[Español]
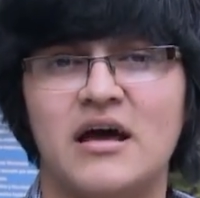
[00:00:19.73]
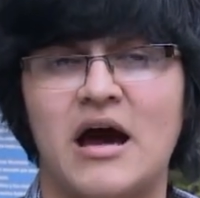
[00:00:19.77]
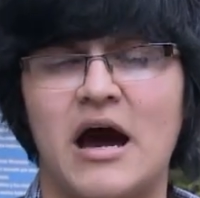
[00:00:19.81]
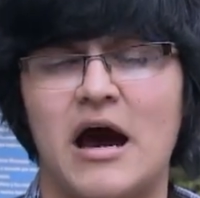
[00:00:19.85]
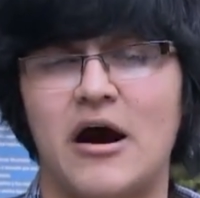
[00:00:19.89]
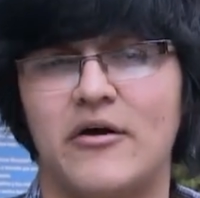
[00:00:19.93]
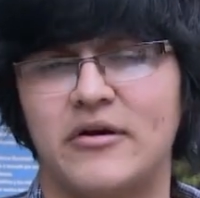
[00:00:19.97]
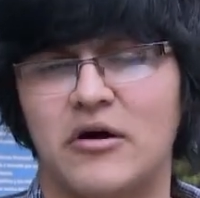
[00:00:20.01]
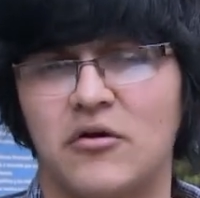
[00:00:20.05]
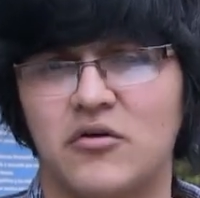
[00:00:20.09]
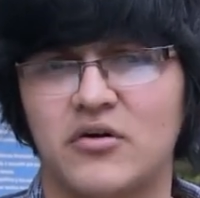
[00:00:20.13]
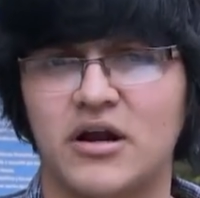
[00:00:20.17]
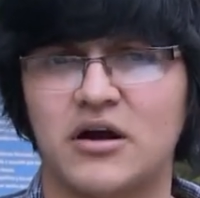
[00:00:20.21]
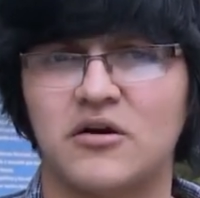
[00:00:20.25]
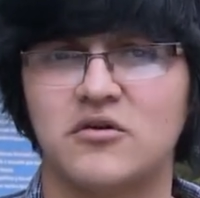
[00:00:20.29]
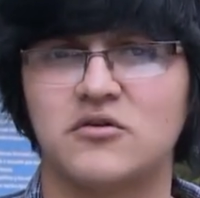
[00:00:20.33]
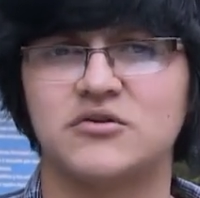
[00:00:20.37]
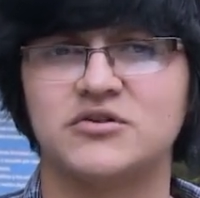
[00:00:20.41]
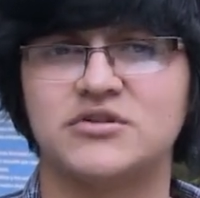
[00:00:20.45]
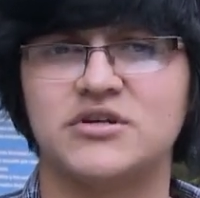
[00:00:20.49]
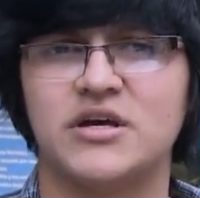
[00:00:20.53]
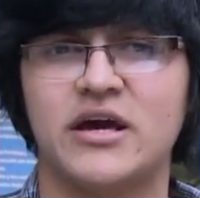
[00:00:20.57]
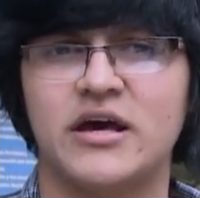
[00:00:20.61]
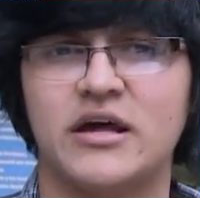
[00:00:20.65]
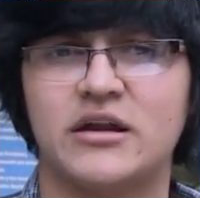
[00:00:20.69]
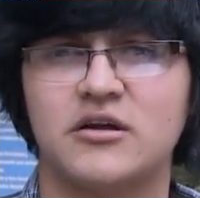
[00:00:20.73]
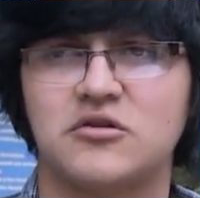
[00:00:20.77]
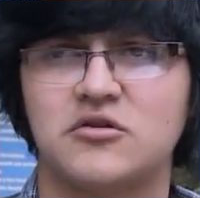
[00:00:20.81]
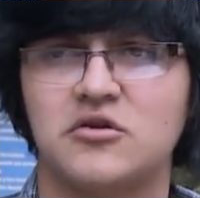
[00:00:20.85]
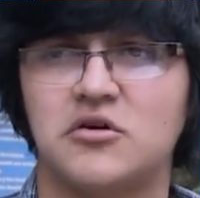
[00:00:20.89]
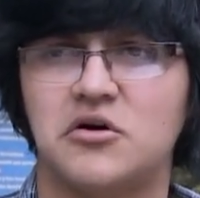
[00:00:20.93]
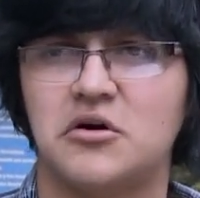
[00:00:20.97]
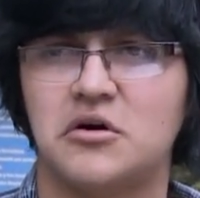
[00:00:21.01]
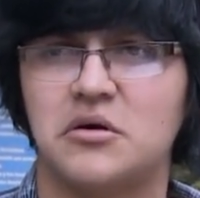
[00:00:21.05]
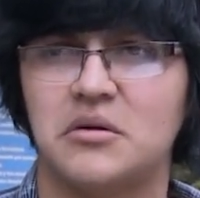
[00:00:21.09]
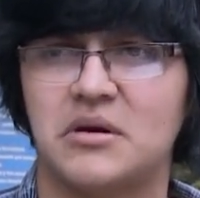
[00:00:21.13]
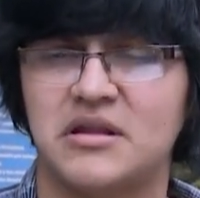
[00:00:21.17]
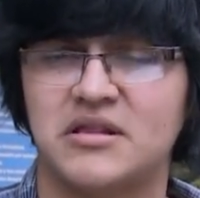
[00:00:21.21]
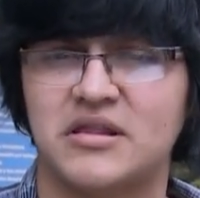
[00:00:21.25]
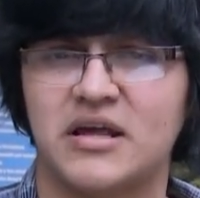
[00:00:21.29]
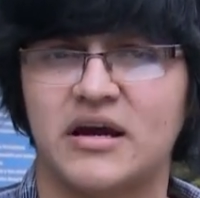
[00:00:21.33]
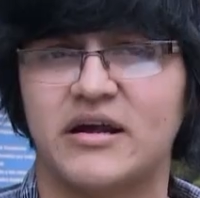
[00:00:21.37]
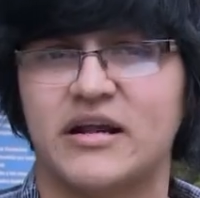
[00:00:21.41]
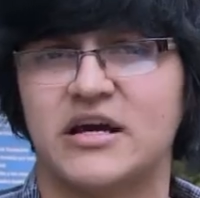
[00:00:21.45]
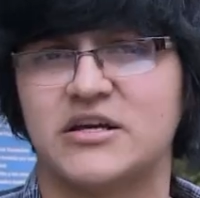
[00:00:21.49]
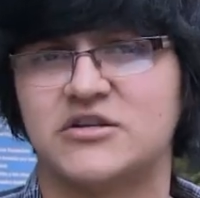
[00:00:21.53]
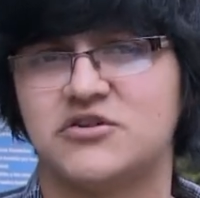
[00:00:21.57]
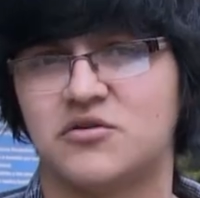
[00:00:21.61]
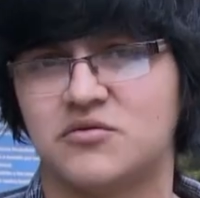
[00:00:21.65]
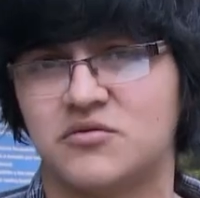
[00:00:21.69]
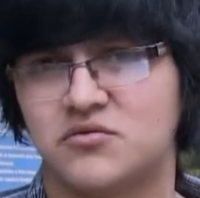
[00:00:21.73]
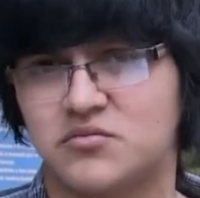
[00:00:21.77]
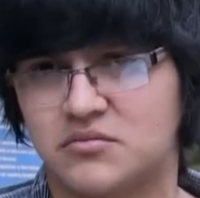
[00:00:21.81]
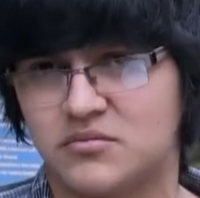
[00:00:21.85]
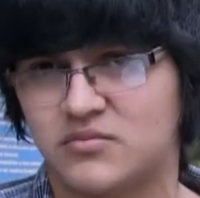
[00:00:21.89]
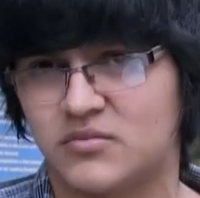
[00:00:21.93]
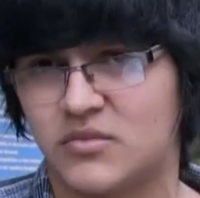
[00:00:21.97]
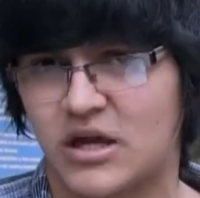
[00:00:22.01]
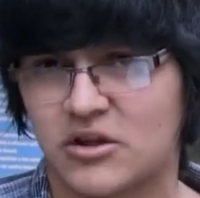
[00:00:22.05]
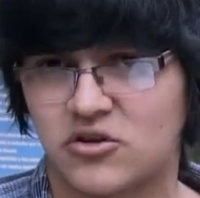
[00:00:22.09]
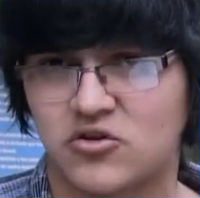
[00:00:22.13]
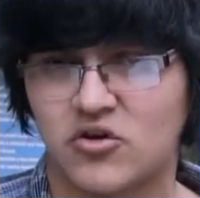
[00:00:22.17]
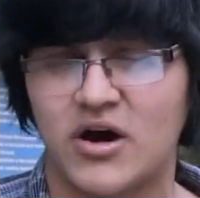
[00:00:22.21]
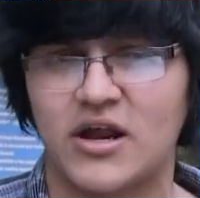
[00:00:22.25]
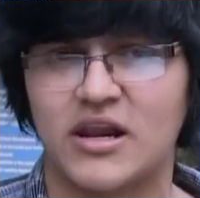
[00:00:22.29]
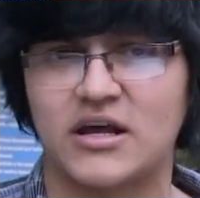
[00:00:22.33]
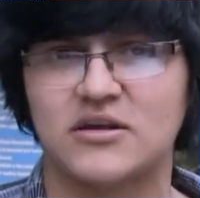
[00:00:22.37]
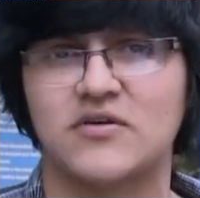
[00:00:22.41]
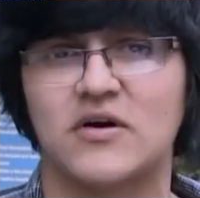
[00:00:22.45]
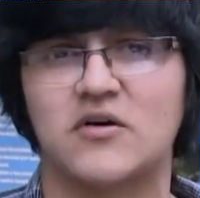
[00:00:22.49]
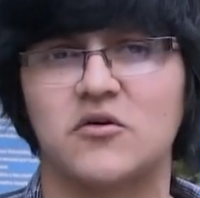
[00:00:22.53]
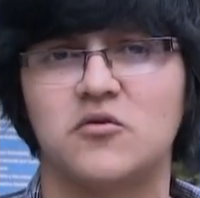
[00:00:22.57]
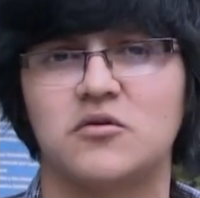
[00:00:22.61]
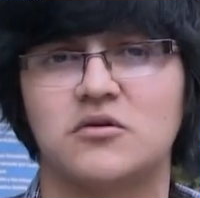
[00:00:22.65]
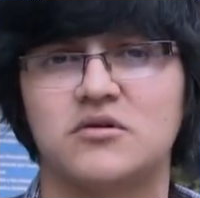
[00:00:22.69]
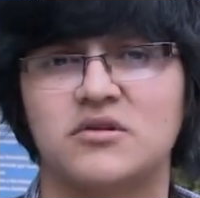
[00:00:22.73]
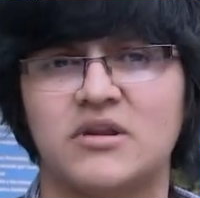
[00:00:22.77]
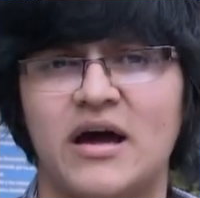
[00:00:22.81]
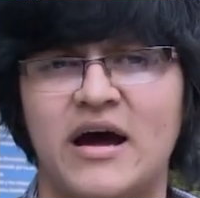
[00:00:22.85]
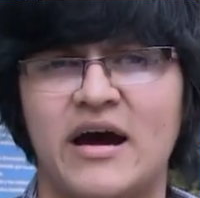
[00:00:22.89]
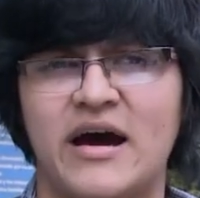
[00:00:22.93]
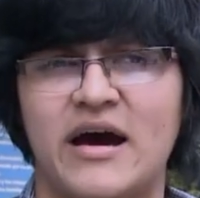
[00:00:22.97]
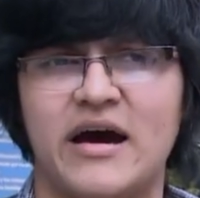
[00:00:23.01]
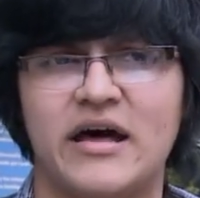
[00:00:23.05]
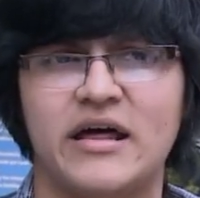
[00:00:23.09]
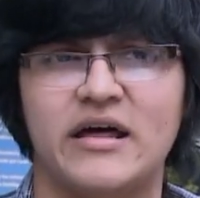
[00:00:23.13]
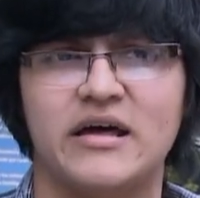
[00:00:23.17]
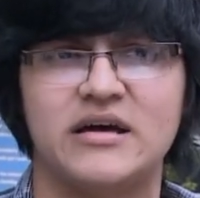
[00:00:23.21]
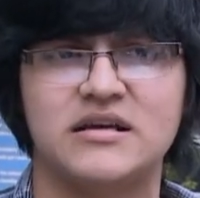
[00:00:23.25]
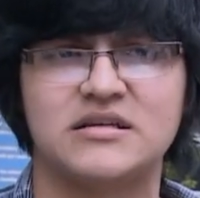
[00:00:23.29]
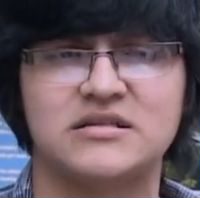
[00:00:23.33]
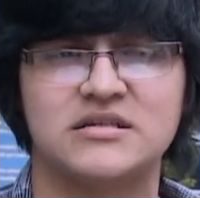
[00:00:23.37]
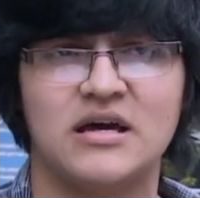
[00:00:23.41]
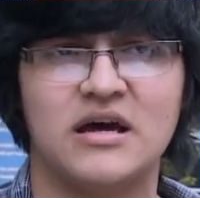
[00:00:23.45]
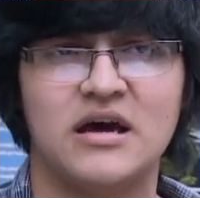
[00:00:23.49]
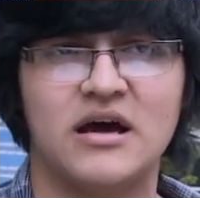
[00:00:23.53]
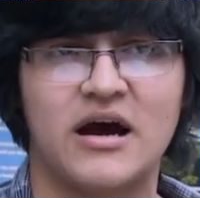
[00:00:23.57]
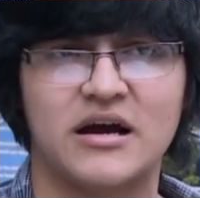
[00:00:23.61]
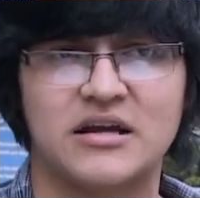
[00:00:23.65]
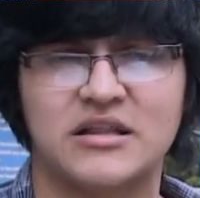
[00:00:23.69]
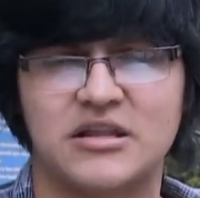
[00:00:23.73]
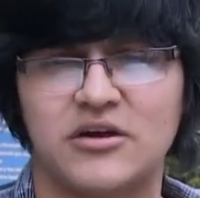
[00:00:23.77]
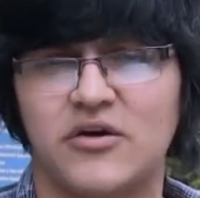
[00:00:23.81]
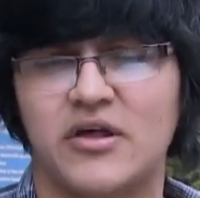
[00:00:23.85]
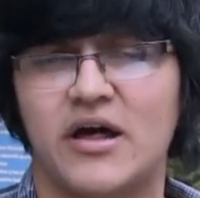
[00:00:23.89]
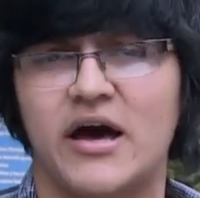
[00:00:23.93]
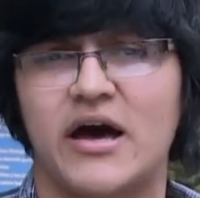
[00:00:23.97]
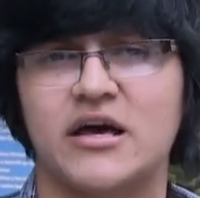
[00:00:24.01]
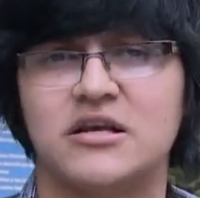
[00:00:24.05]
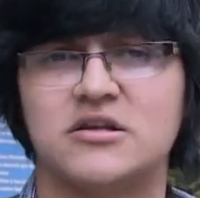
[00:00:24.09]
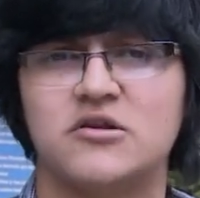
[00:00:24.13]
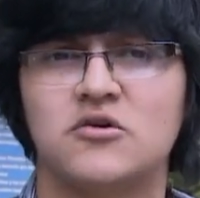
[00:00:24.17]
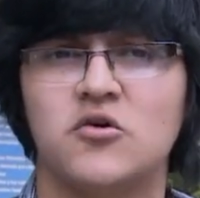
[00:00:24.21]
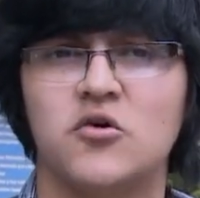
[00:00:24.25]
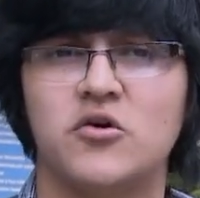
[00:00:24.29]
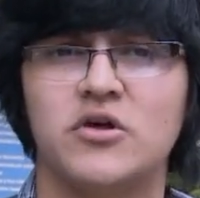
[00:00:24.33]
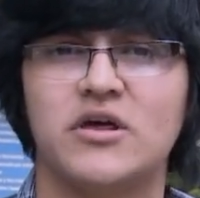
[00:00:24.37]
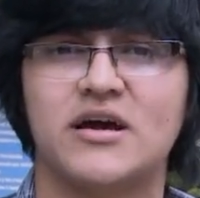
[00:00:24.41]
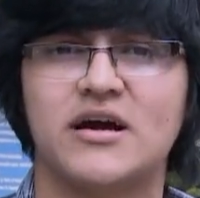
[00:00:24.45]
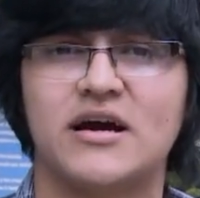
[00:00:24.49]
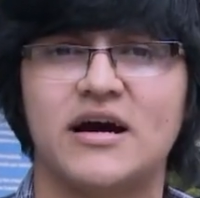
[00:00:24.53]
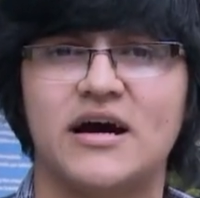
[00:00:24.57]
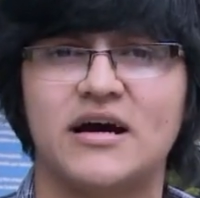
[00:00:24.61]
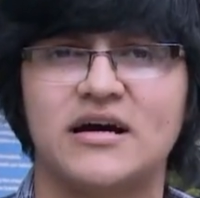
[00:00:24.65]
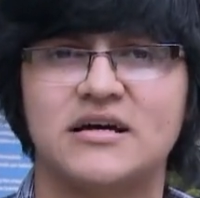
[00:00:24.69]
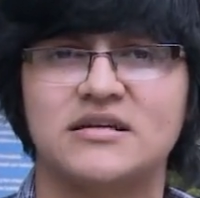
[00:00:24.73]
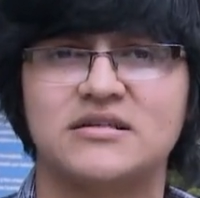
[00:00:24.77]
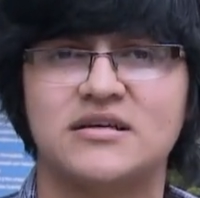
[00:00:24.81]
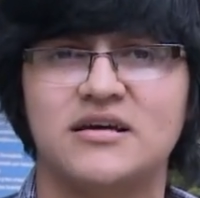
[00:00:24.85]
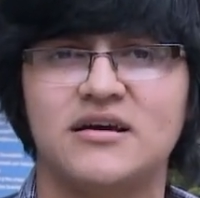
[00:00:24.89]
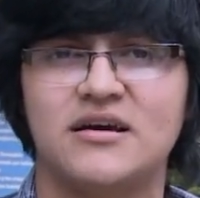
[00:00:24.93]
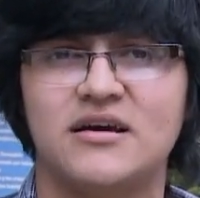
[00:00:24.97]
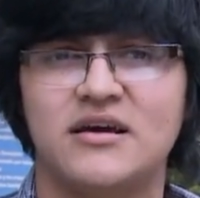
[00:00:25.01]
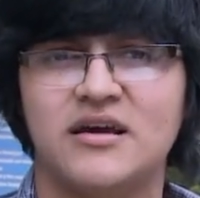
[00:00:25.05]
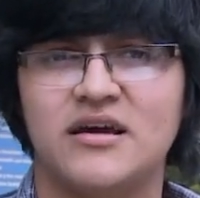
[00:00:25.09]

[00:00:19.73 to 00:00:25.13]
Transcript: Habrá un gran concierto, integración de todas las facultades, actividades lúdicas